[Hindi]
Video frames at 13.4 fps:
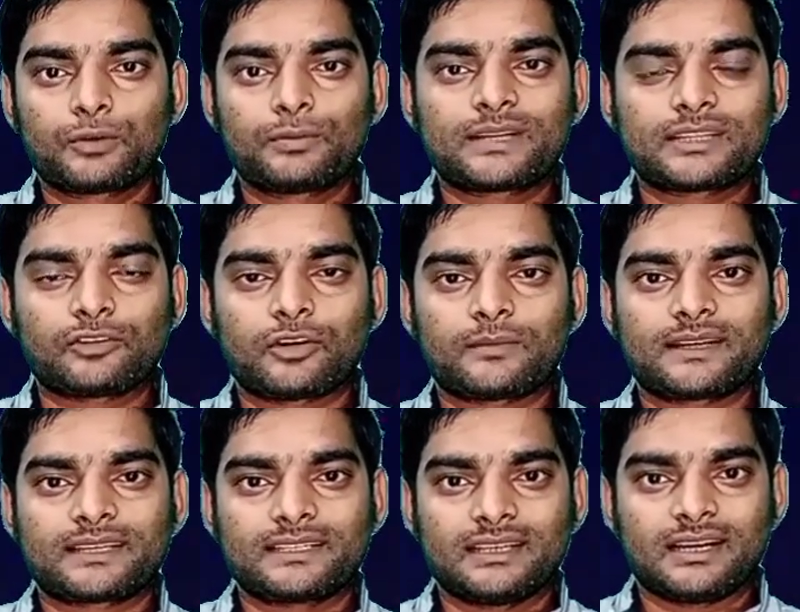प्रूफ के तौर
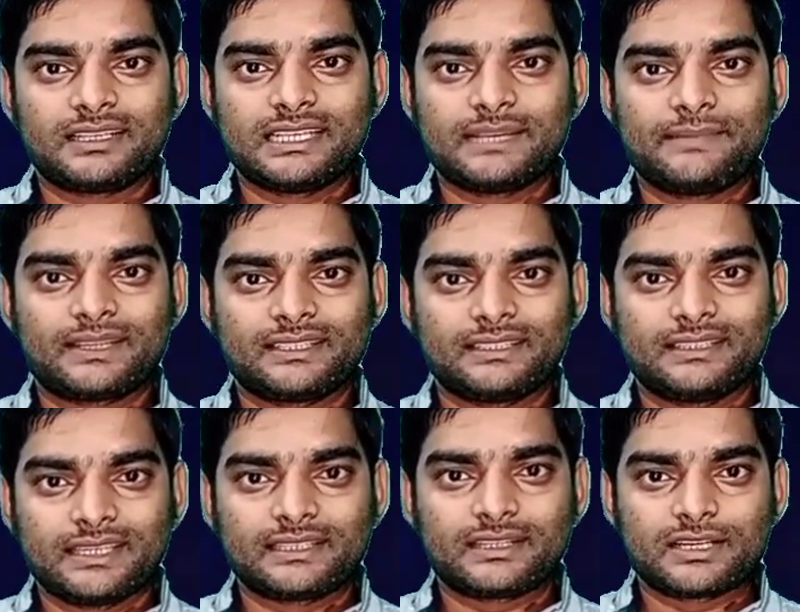पर कि हाँ ये व्यक्ति
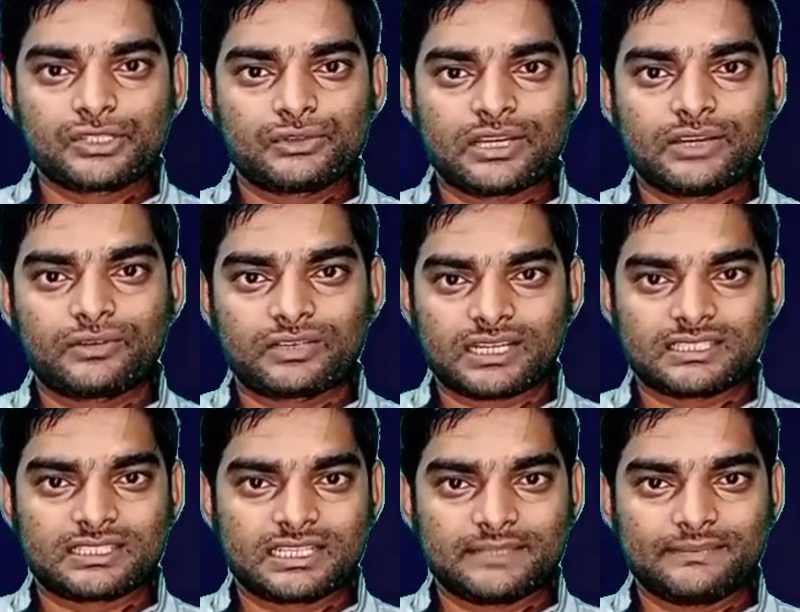डेथ कर चुके हैं
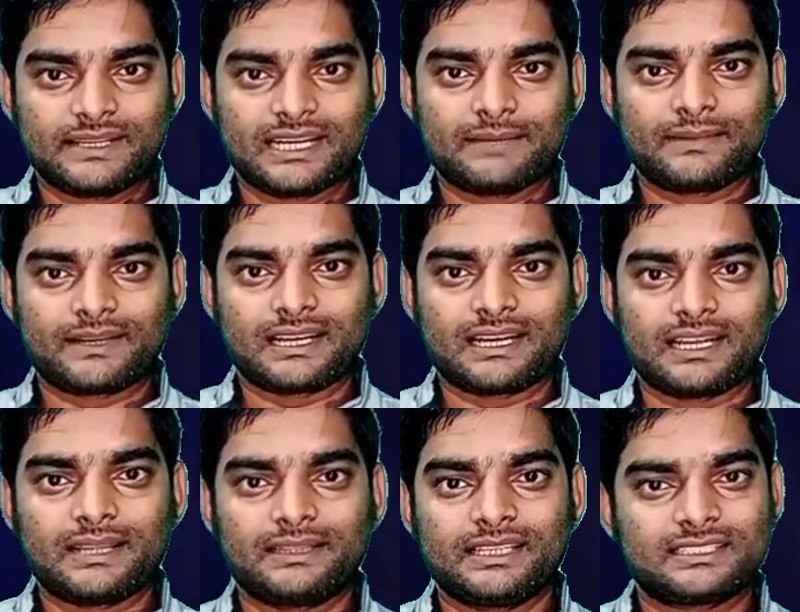उनका सर्टिफिकेट
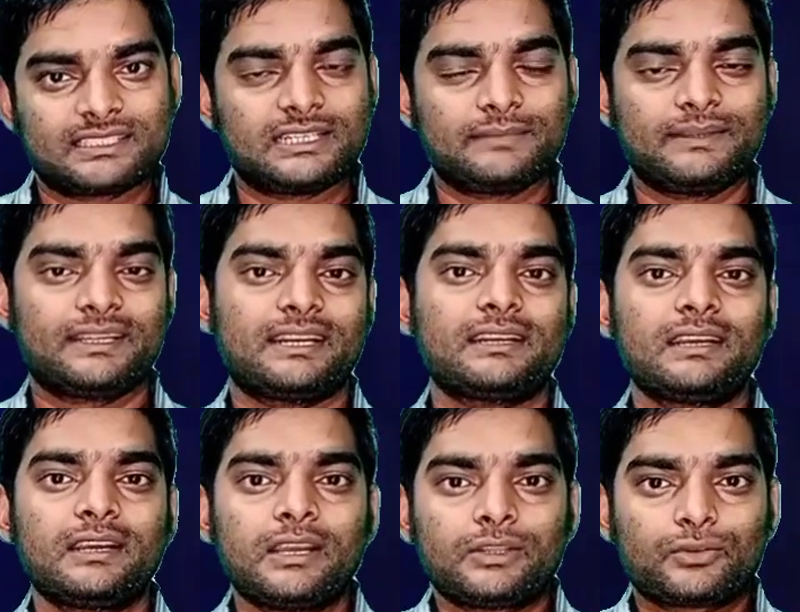बनाना है डेथ
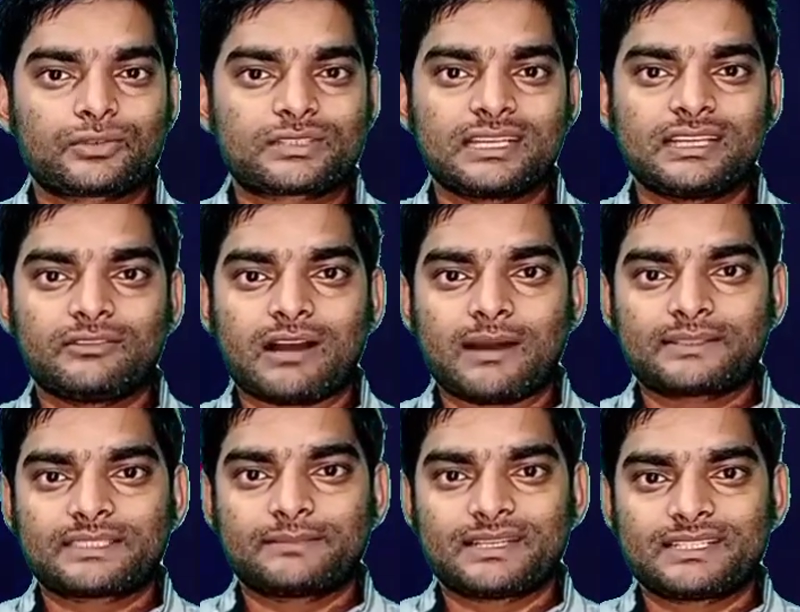सर्टिफिकेट तो उसके लिए
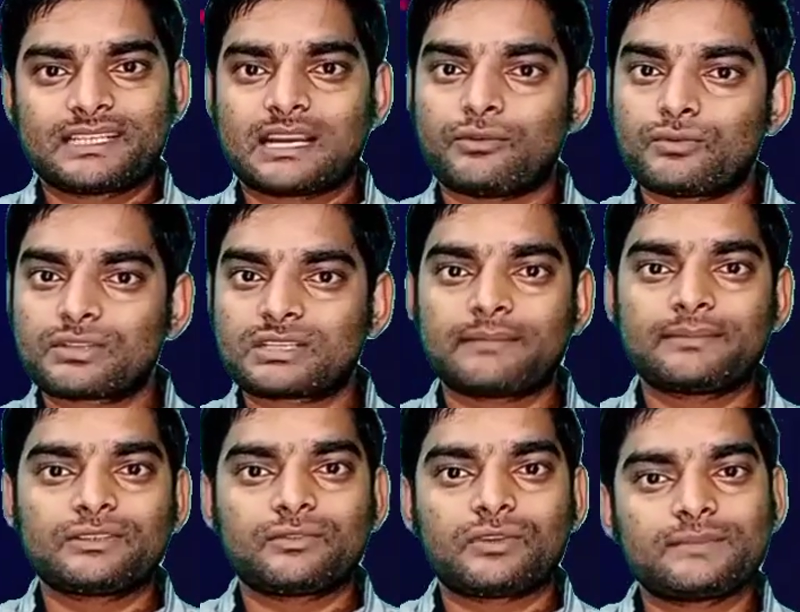वहां से बन जाएगा
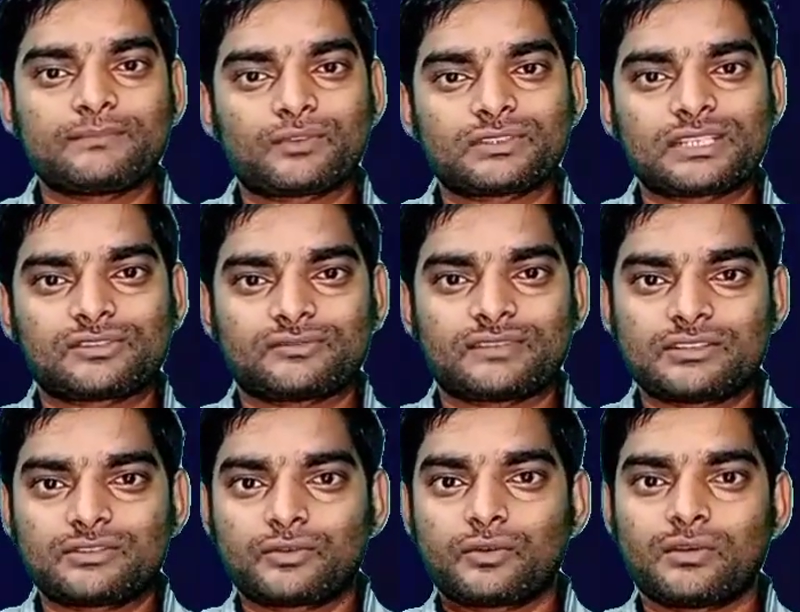उसका भी वही प्रोसेस
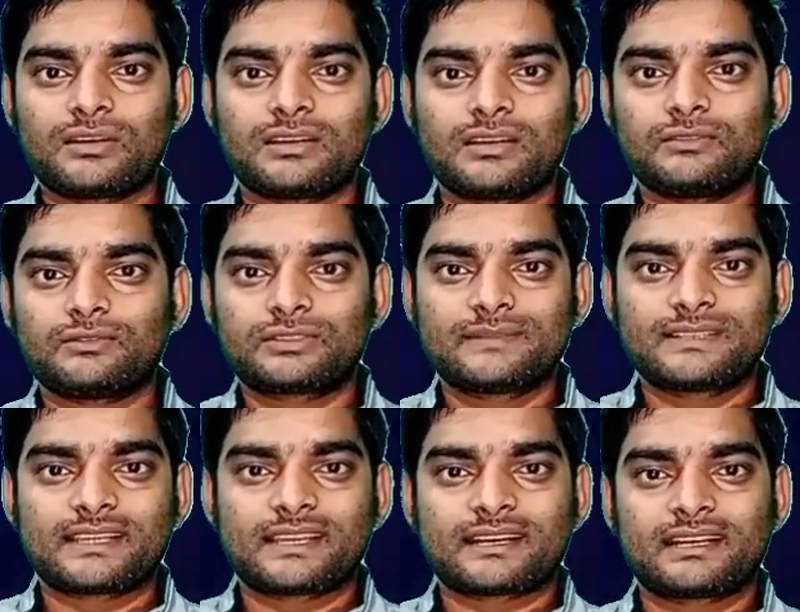होता है जो गोल
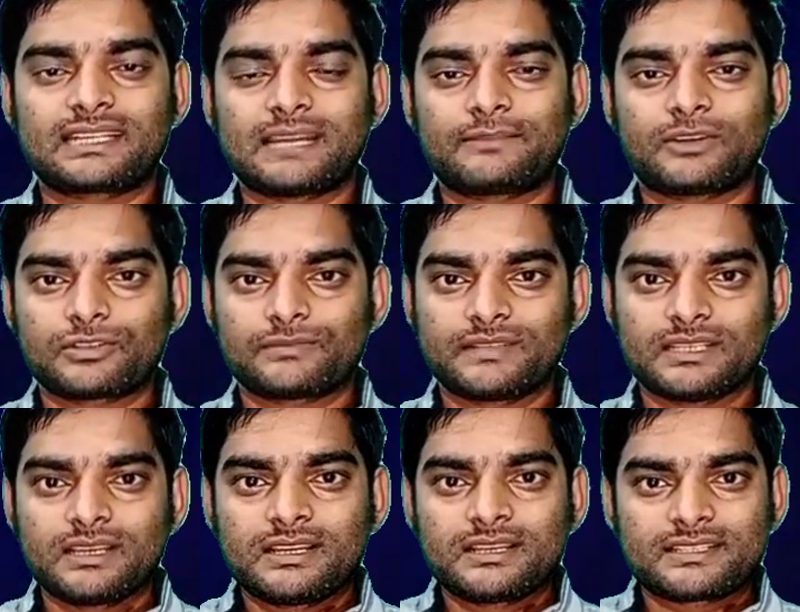उसमें सर्कल टाइप का
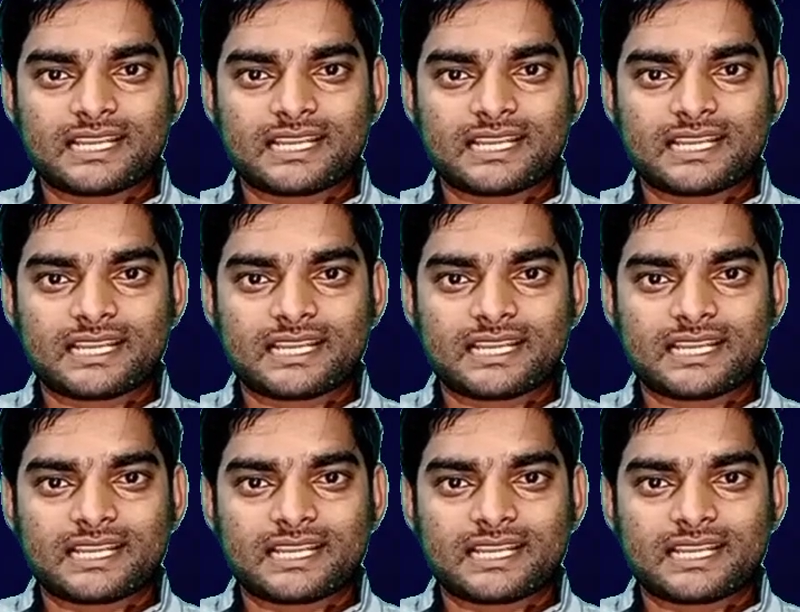उसमें